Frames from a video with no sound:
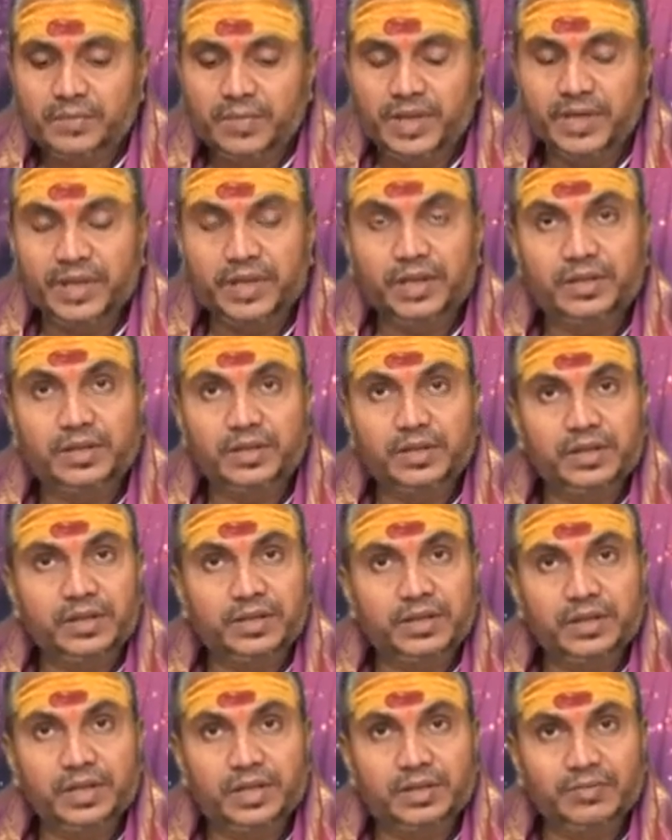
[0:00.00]
మరి
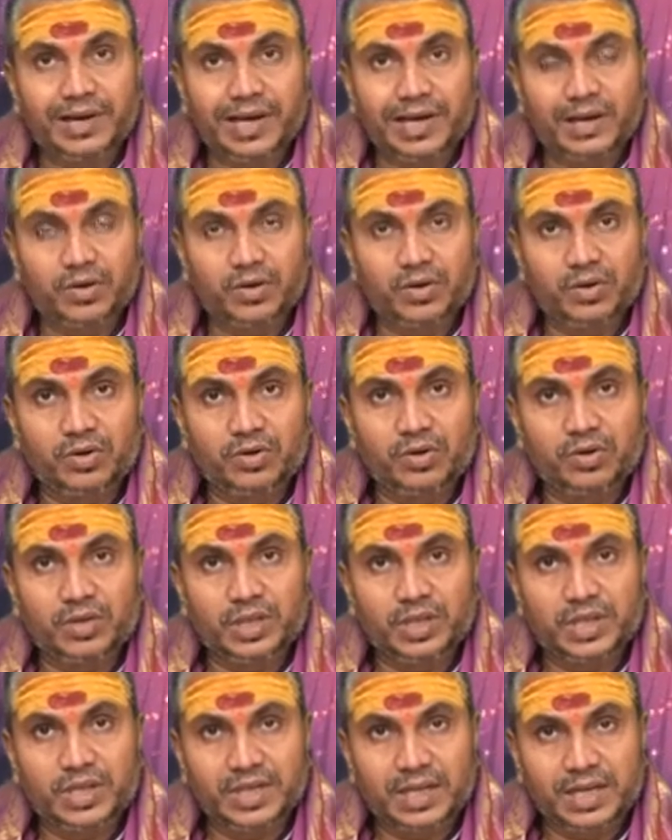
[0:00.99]
ఈ వారంలో
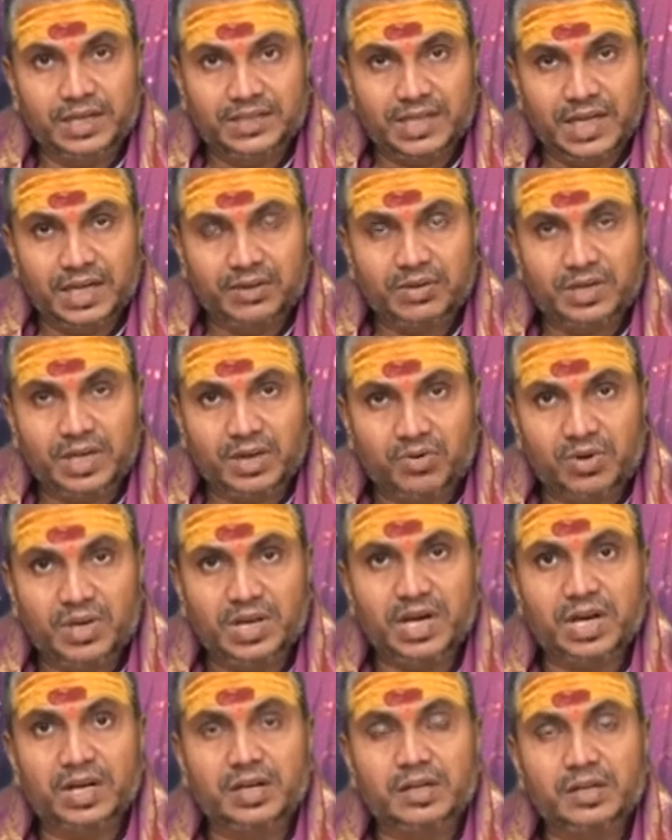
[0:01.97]
ఈ గ్రహచారం ఇట్లా
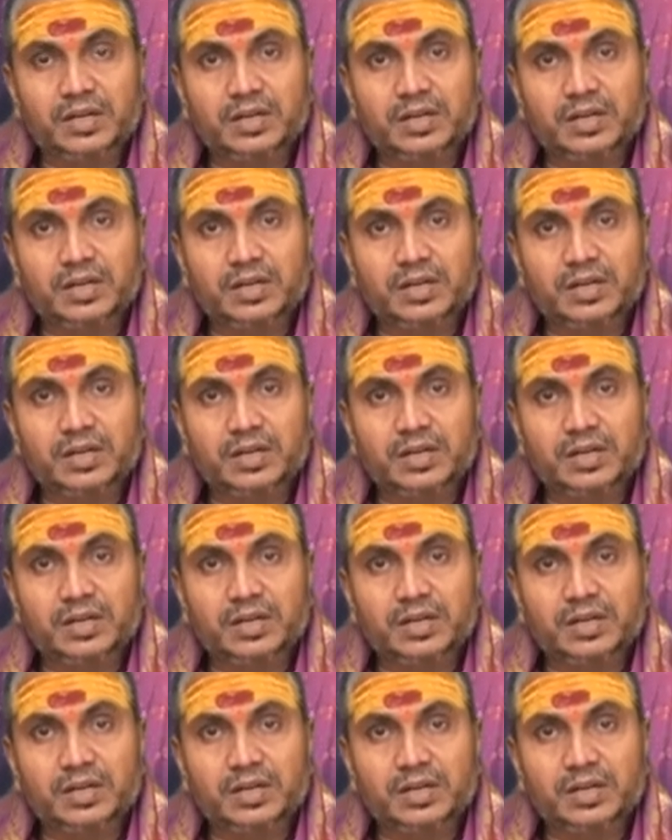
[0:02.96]
ఉండగా